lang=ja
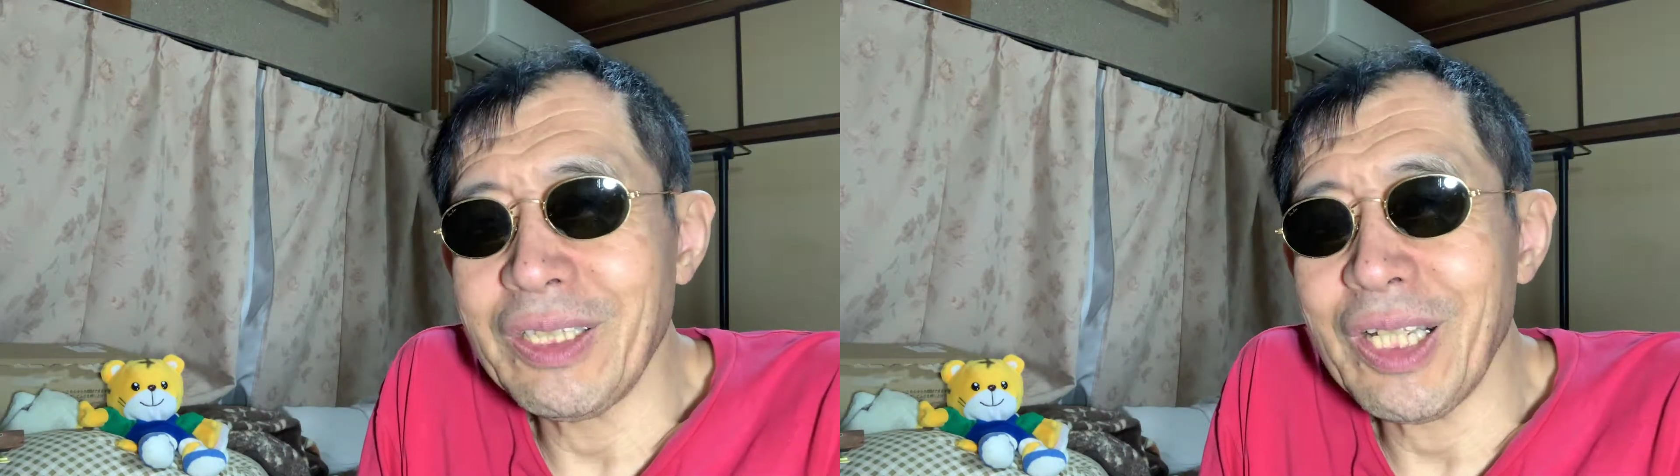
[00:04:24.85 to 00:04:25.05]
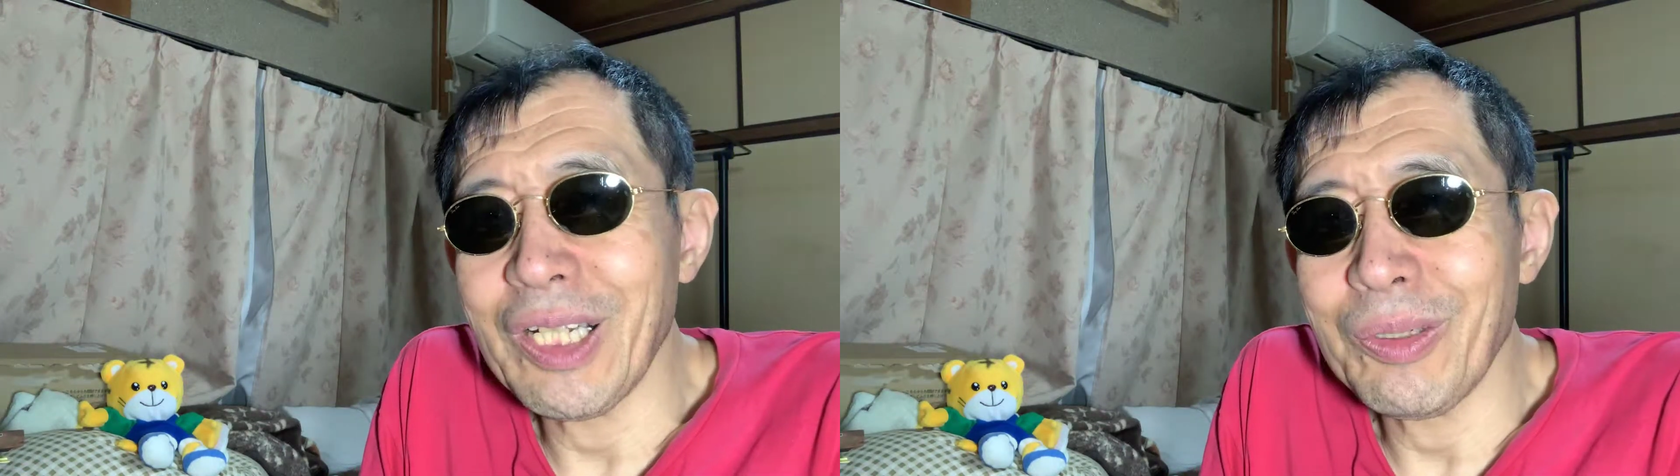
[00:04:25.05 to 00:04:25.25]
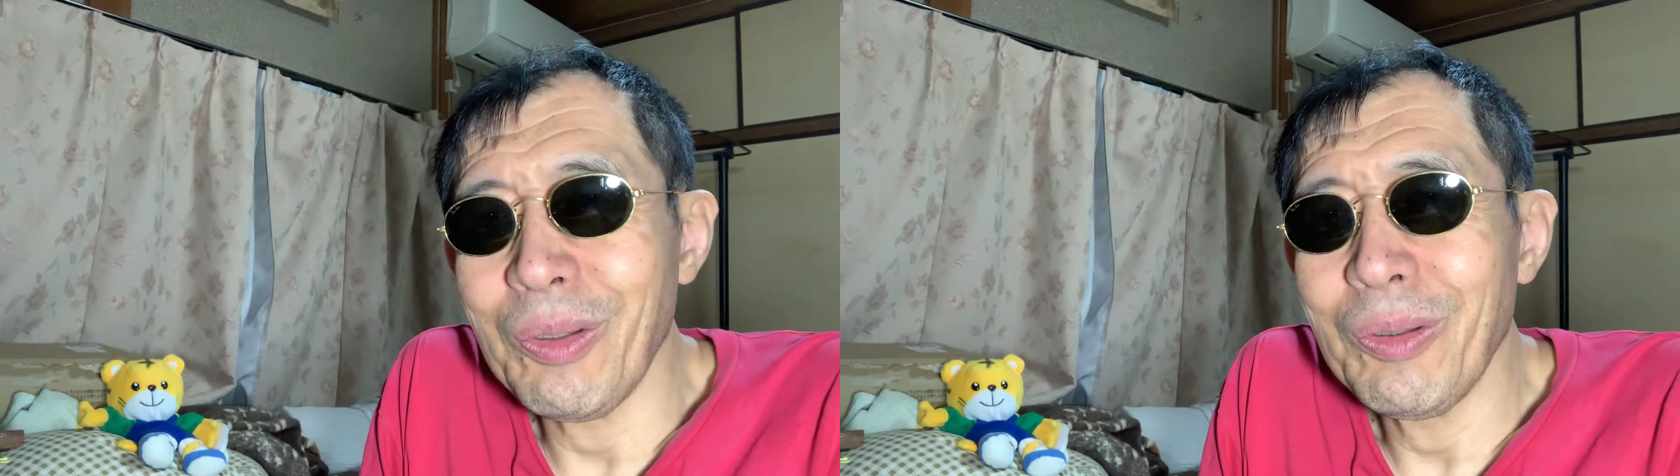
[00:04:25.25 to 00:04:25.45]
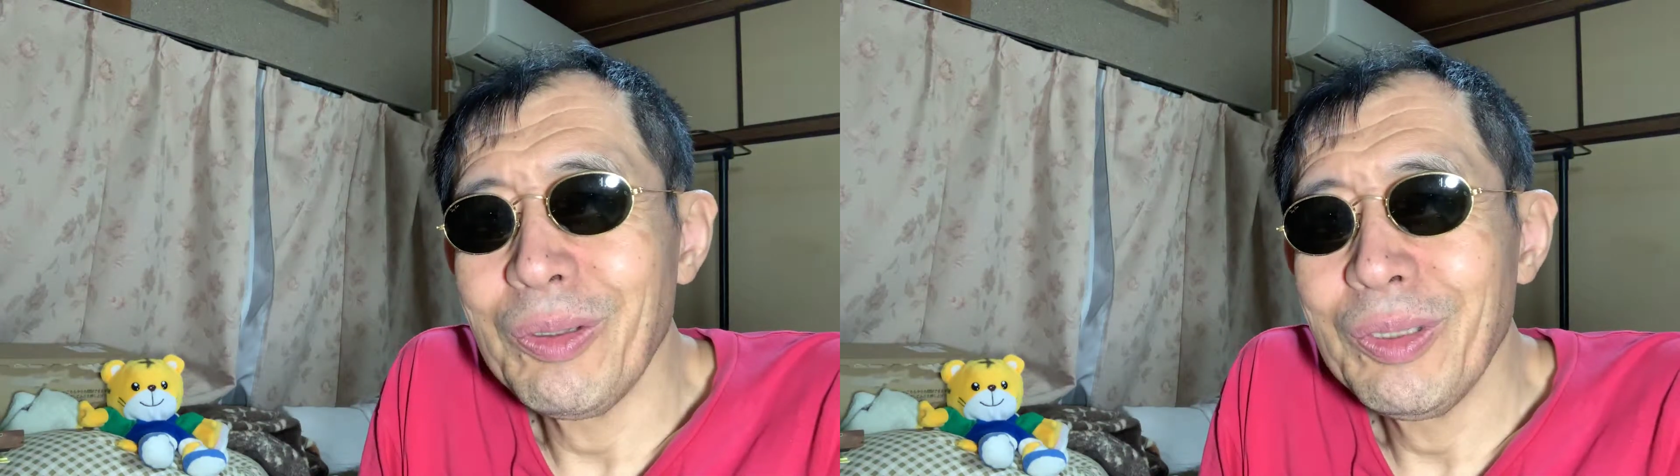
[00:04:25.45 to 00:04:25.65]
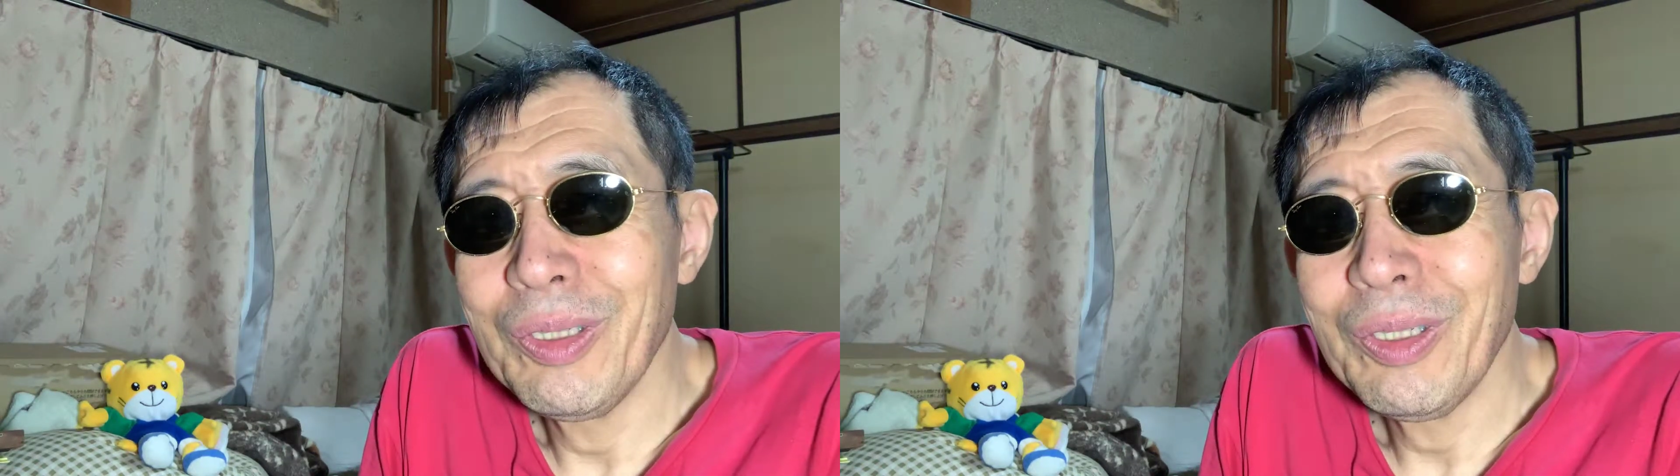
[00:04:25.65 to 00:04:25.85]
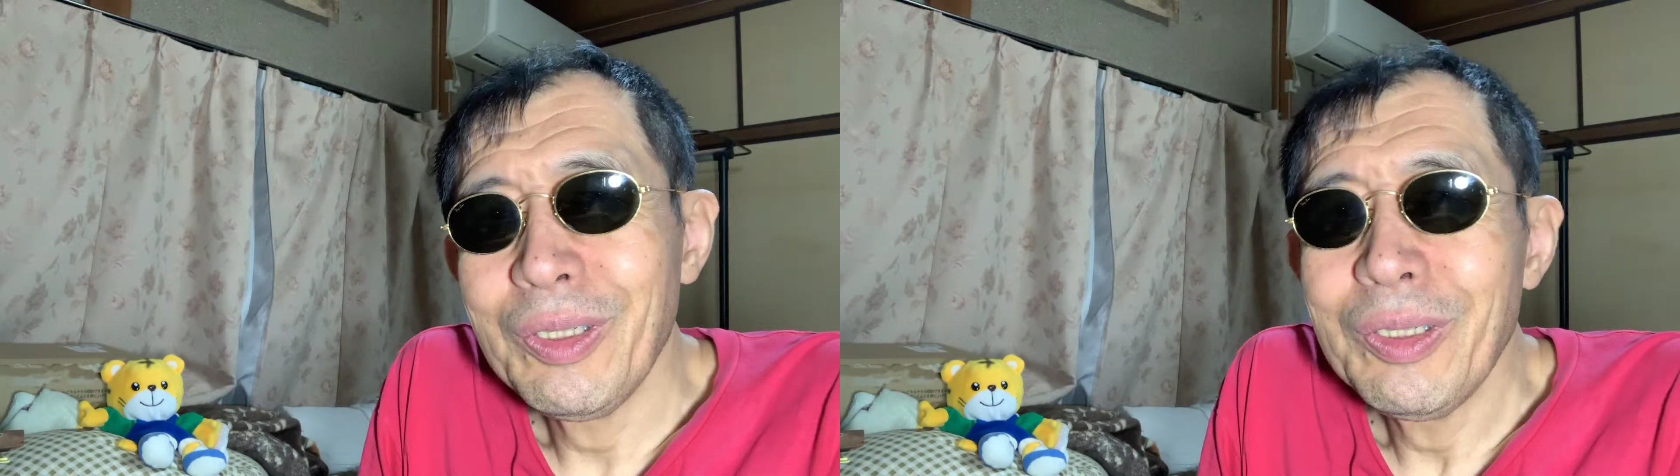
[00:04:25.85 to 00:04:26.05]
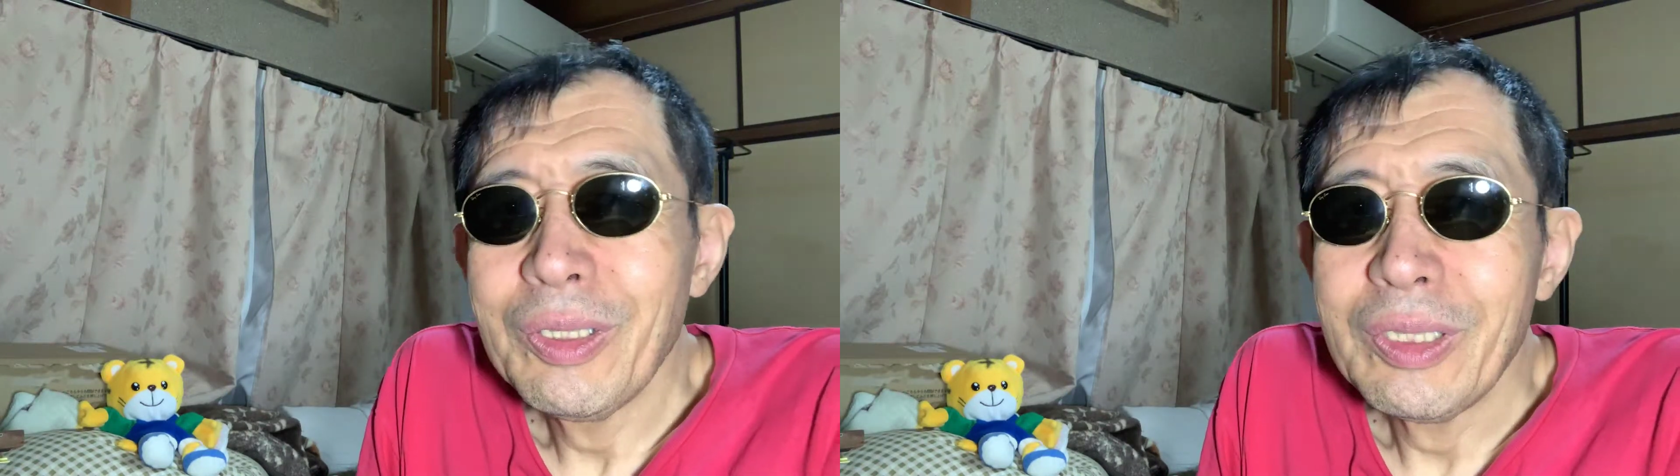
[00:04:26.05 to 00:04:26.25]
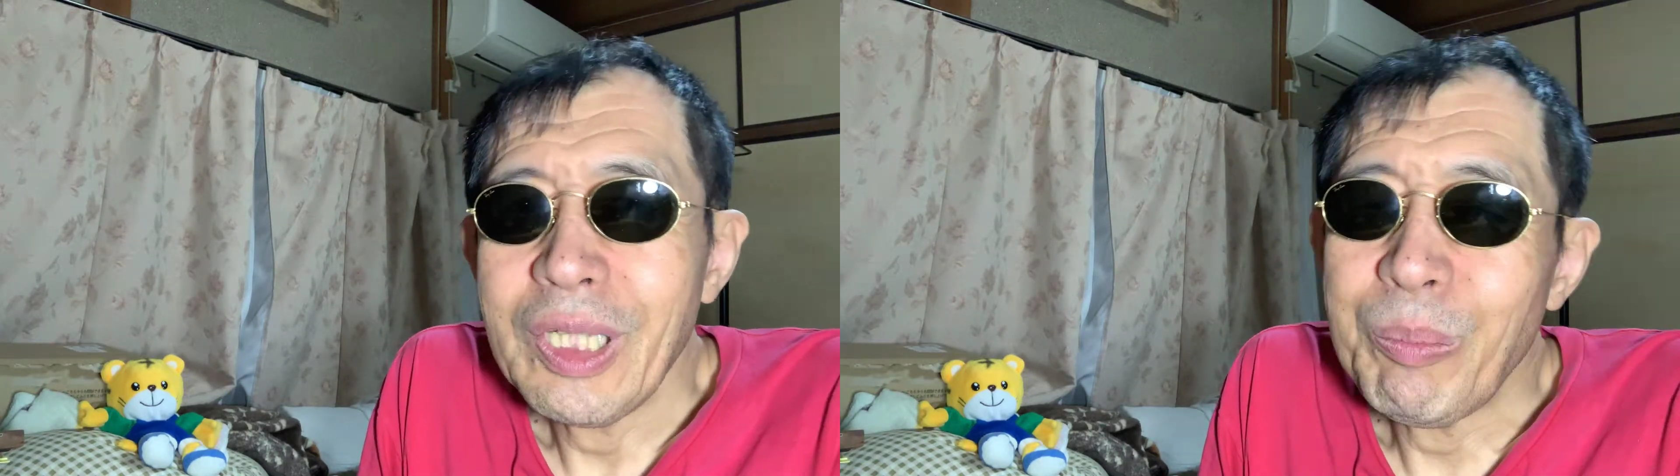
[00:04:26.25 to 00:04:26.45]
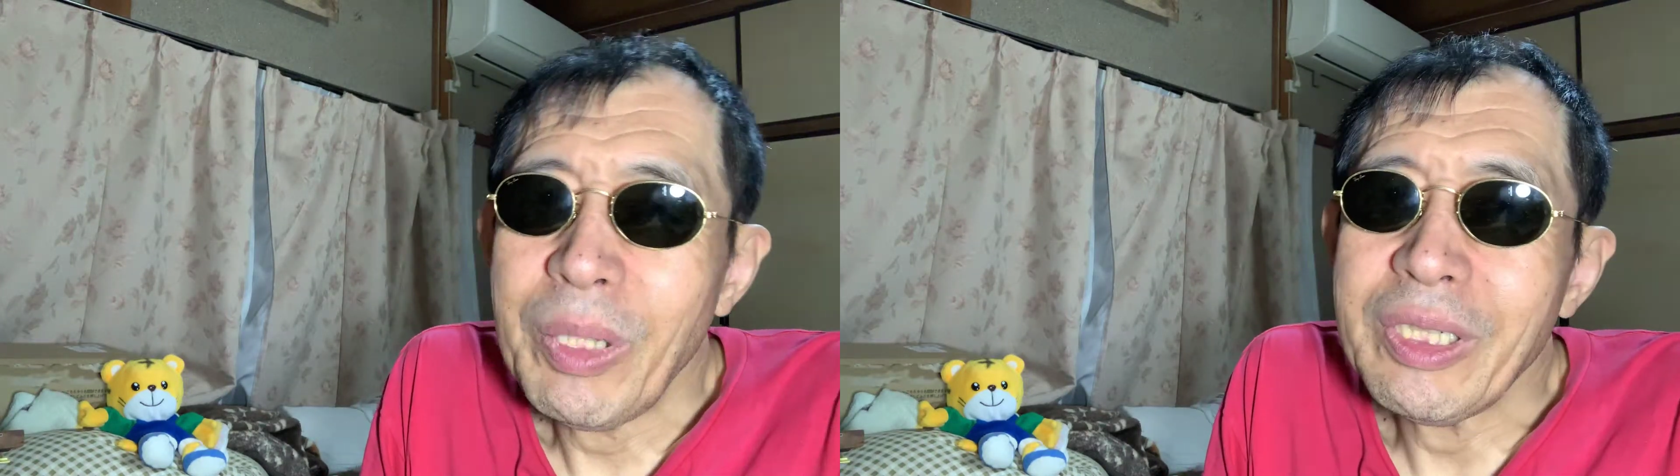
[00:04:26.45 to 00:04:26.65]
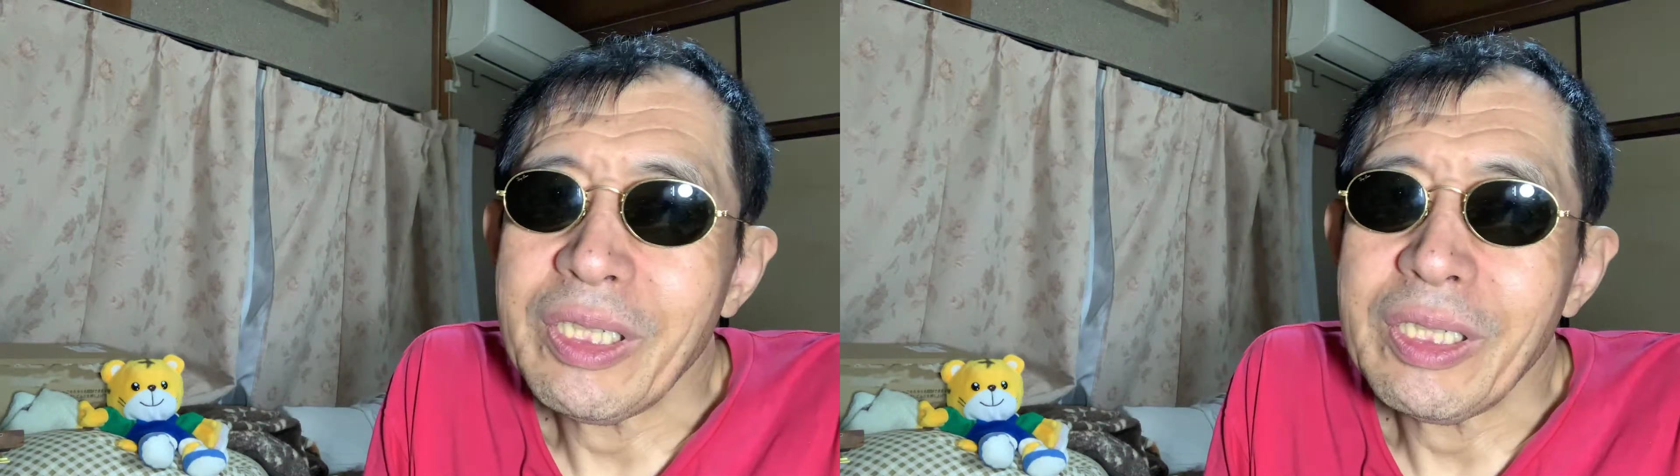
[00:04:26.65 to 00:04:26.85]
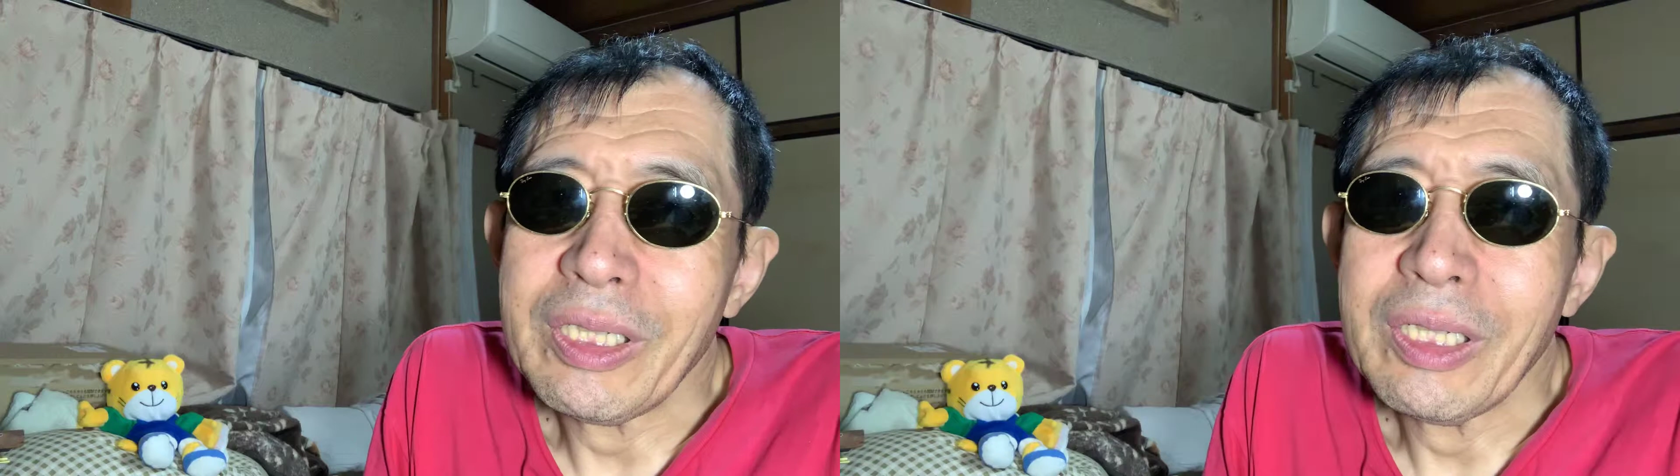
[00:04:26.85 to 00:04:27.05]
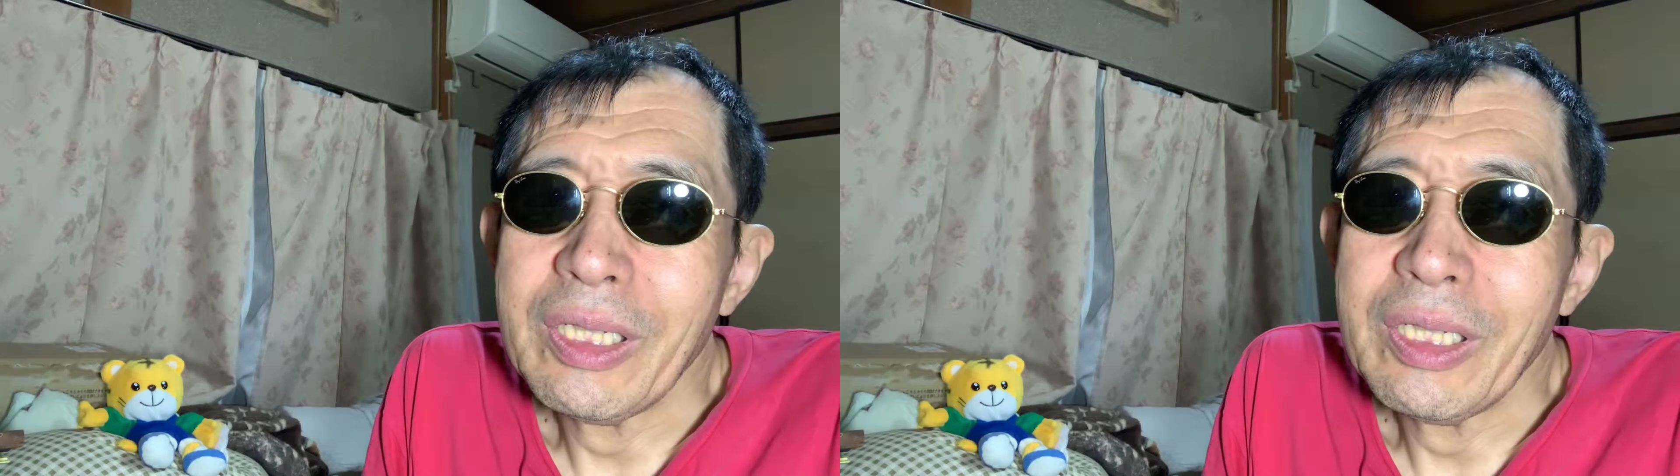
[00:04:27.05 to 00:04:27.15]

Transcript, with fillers: んだけどやっぱり